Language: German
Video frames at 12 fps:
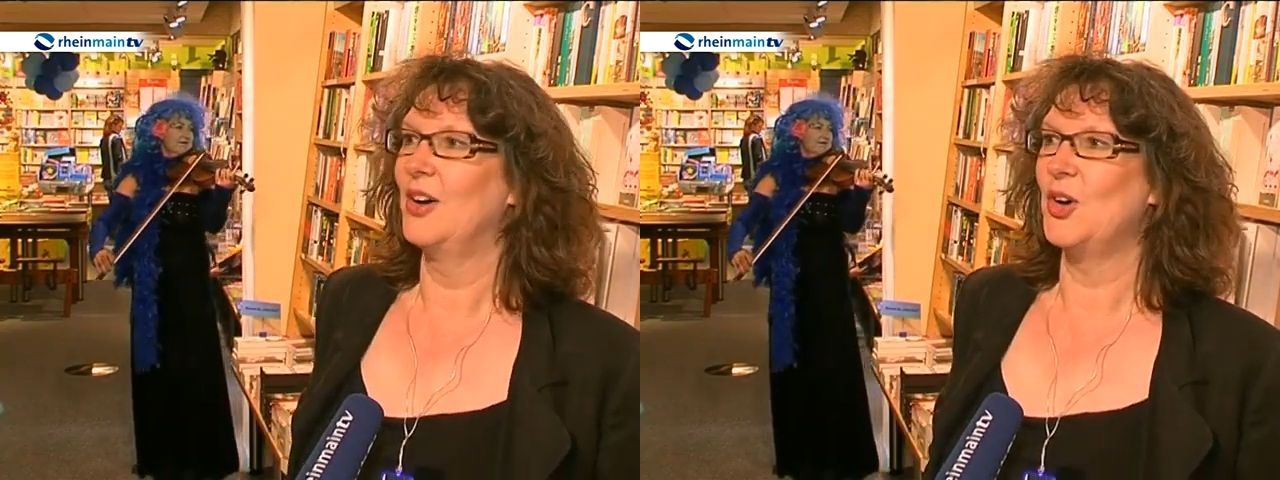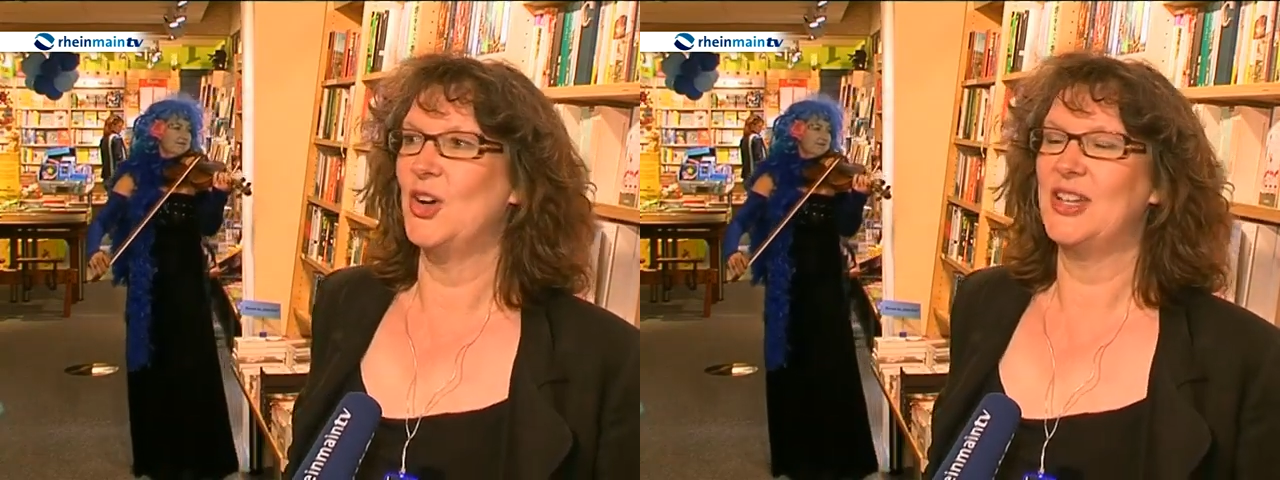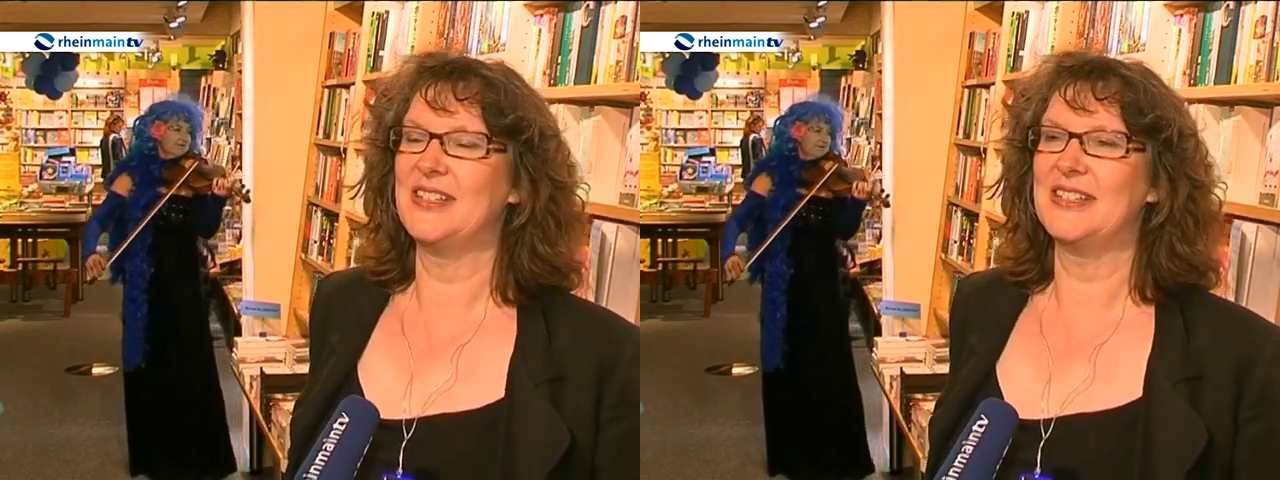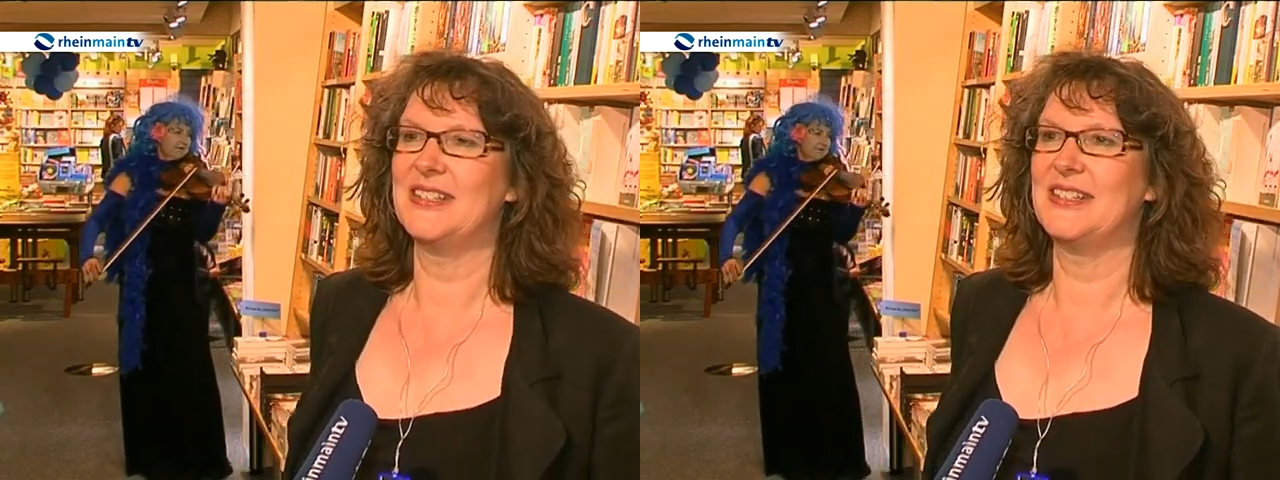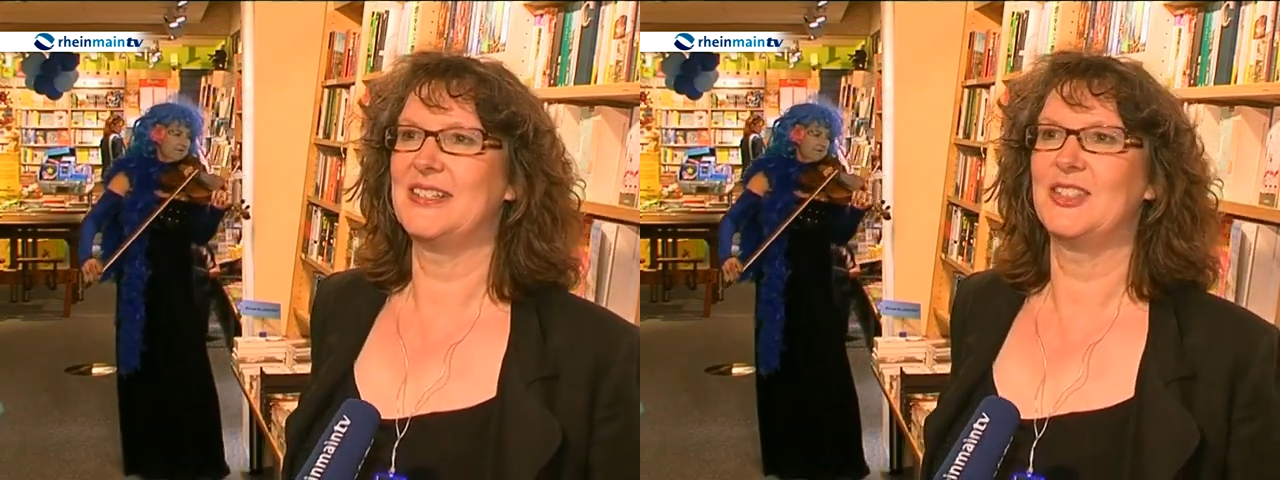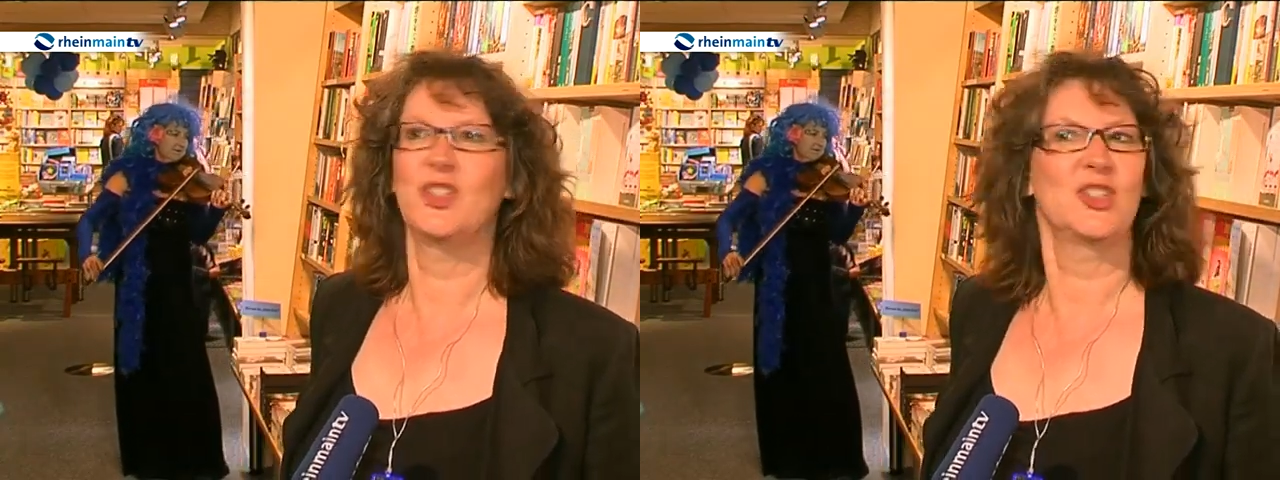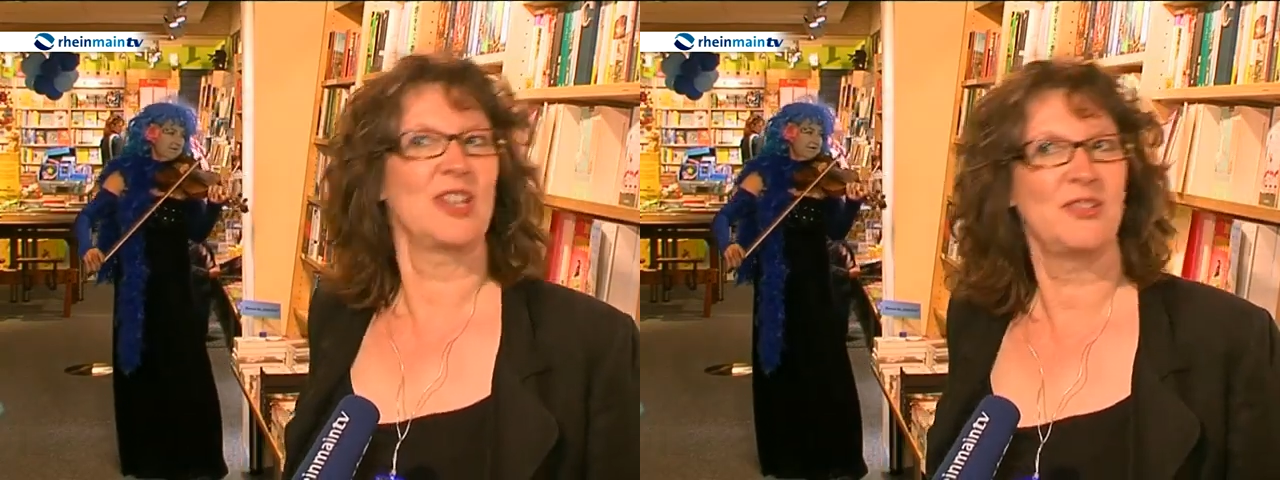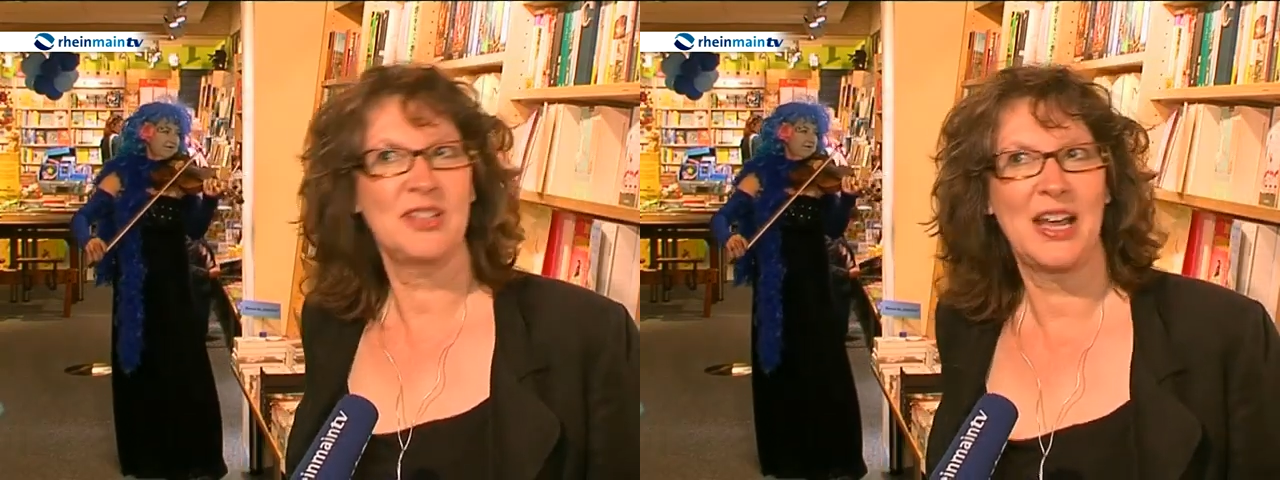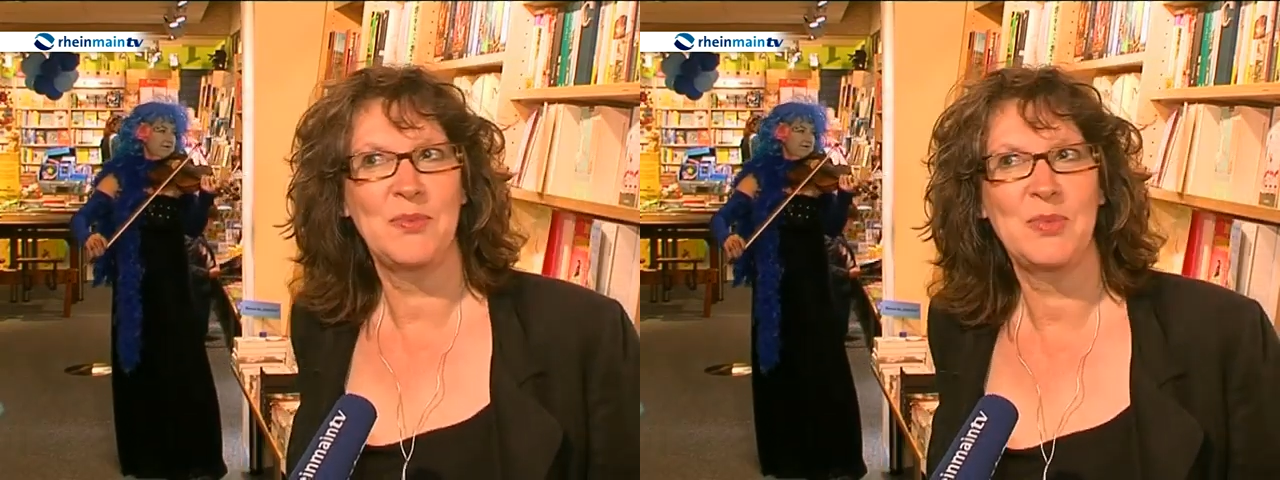und die
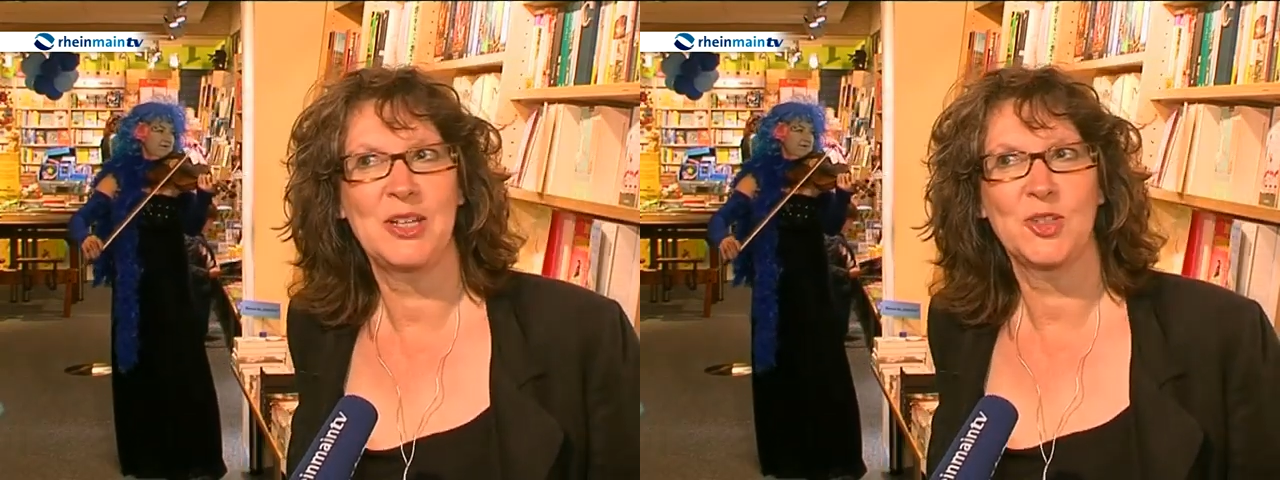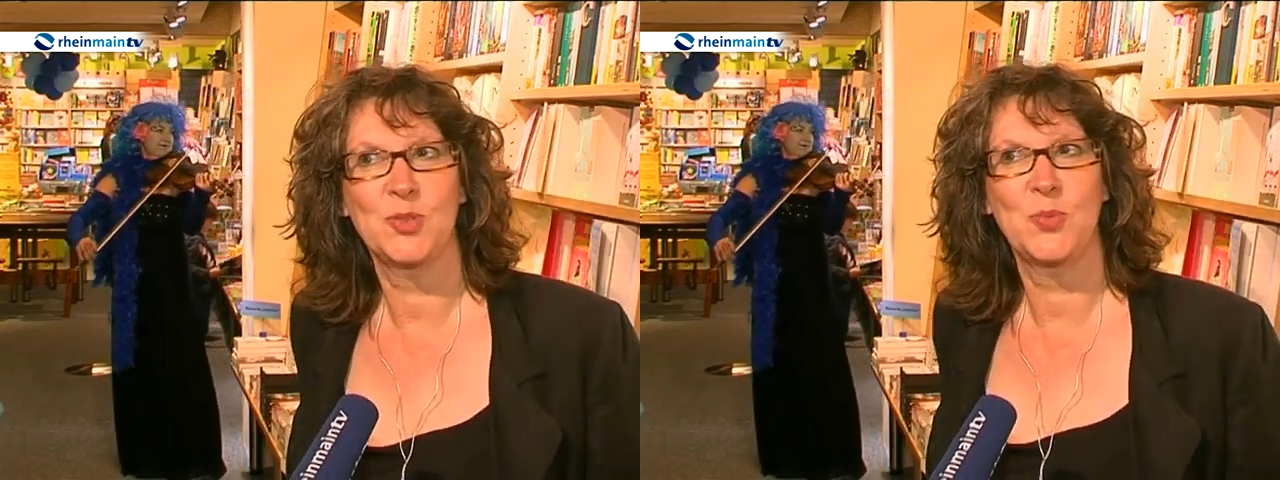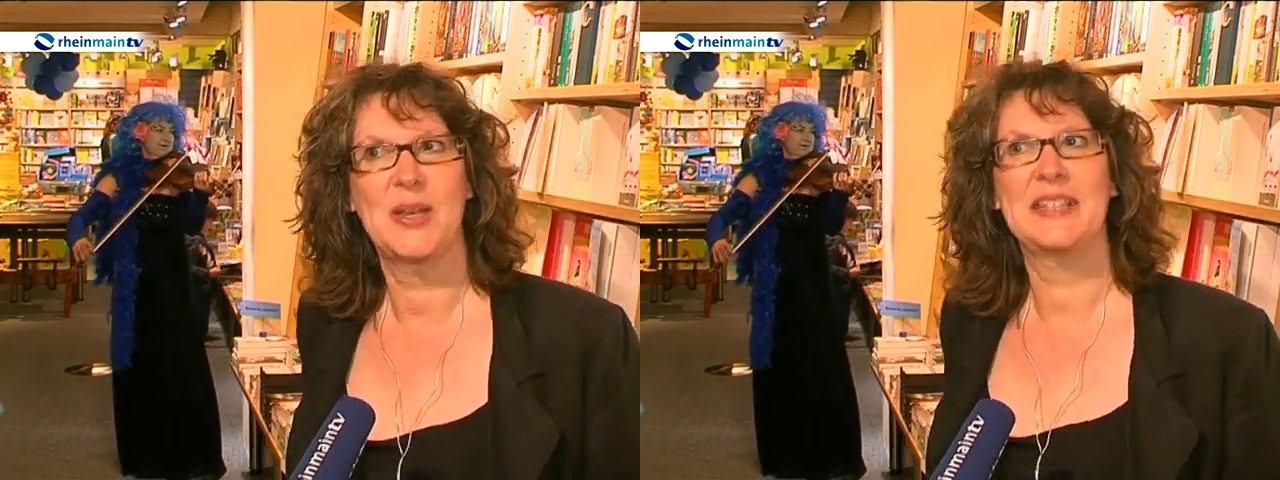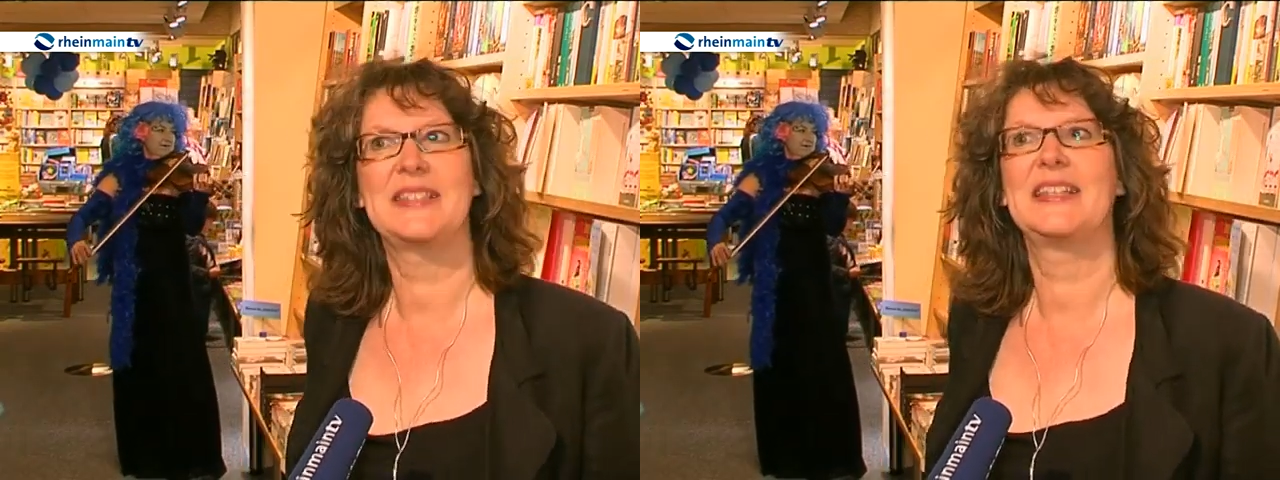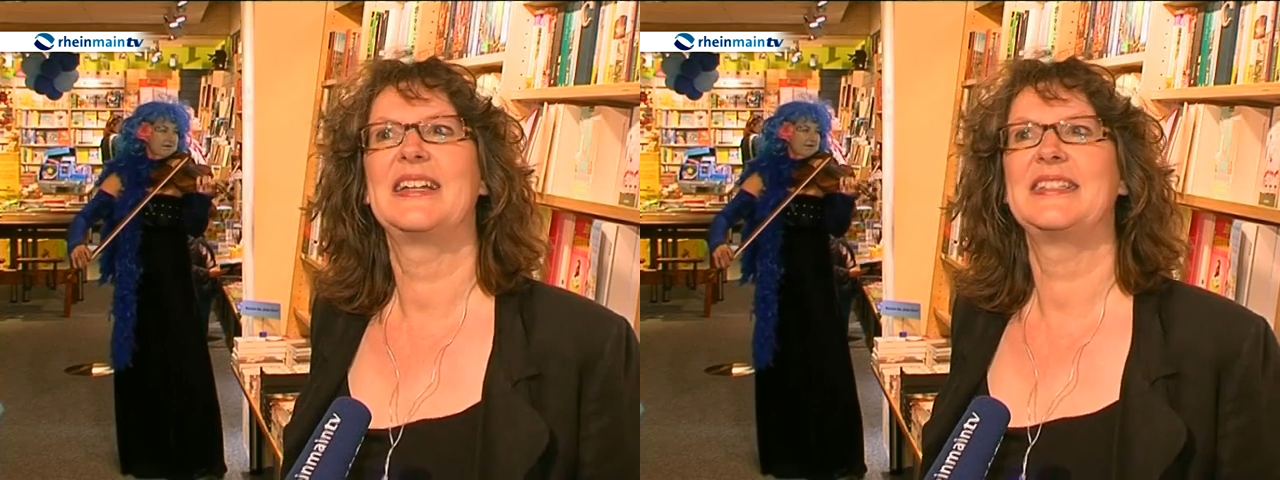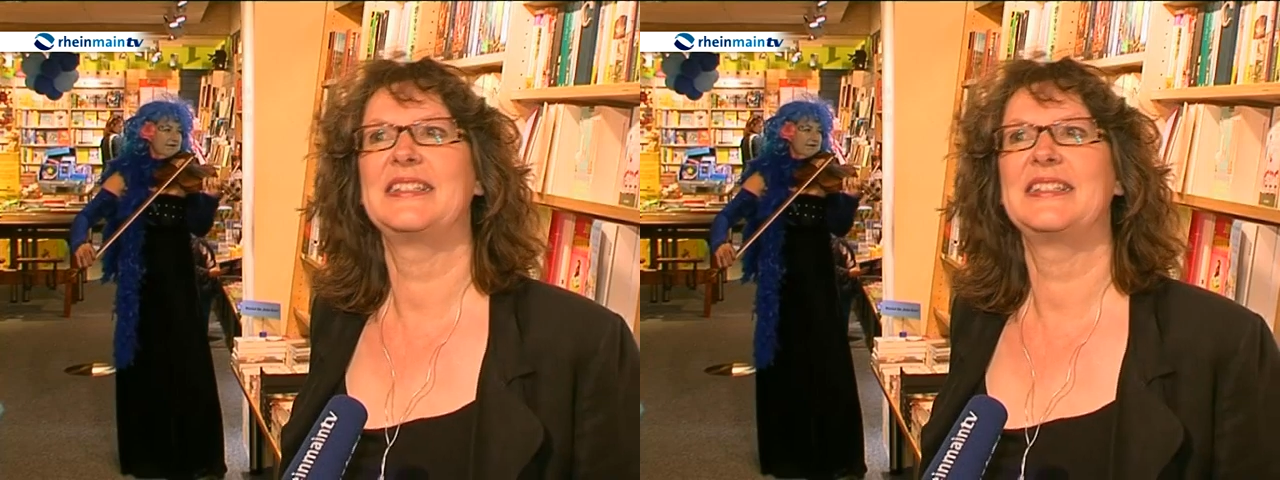Geschäfte haben ihren Spaß,